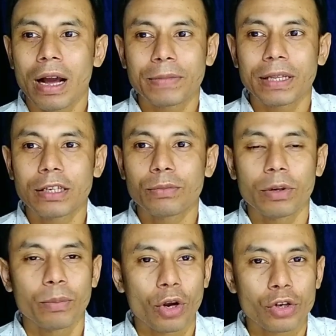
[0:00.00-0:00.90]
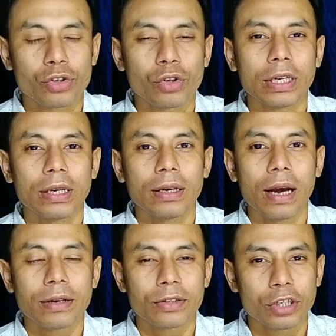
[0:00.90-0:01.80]
আপনাদের বয়স যদি
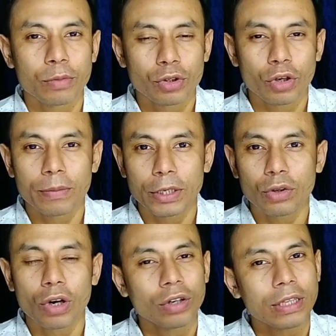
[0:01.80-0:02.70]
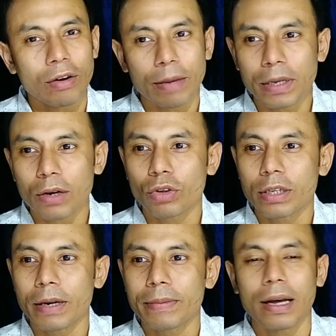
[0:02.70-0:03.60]
আটত্রিশ বছরের ভিতরে হয় তাহলে আপনারা
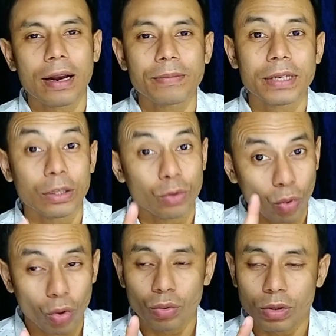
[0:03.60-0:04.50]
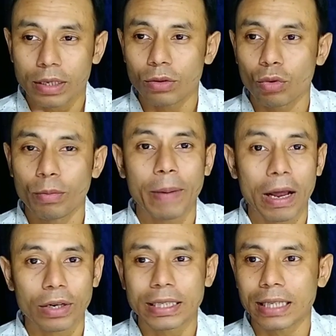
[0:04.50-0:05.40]
করতে পারবেন আরামসে কিন্তু করুন কিন্তু খুবই
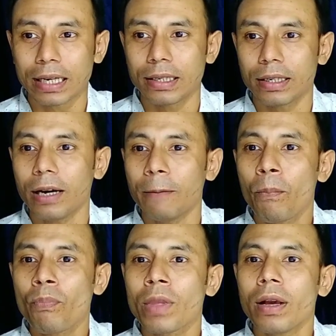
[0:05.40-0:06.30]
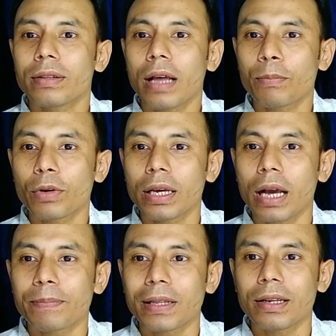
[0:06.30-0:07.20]
ভালো একটা চাকরি এটা তারপরে
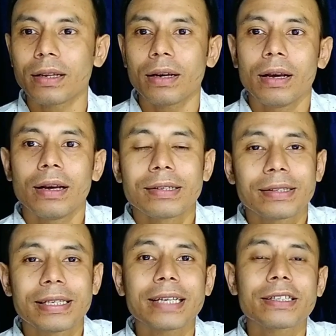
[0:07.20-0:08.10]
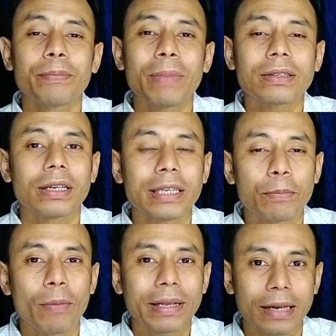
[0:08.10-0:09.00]
আপনাদের সিক্সথ মান্থ
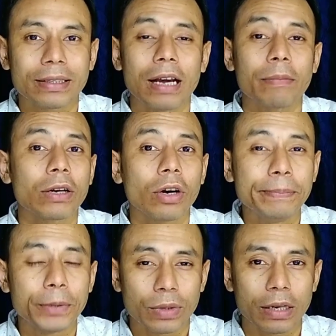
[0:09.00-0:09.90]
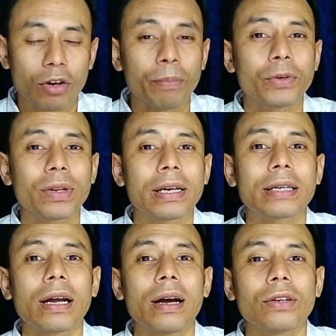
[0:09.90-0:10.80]
ডিপ্লোমা থাকতে লাগবে কম্পিউটারে কম্পিউটারের
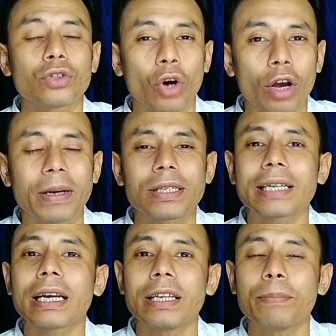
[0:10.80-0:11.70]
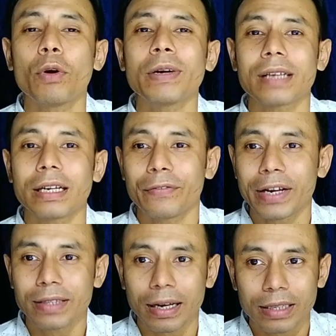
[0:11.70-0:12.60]
একটা ছয় মাসের একটা ডিপ্লোমা
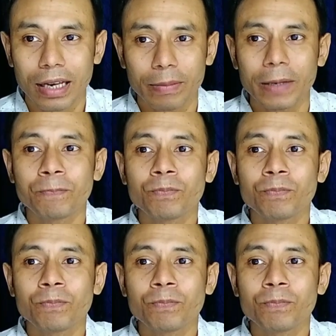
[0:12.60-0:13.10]
সার্টিফিকেট থাকতে লাগবে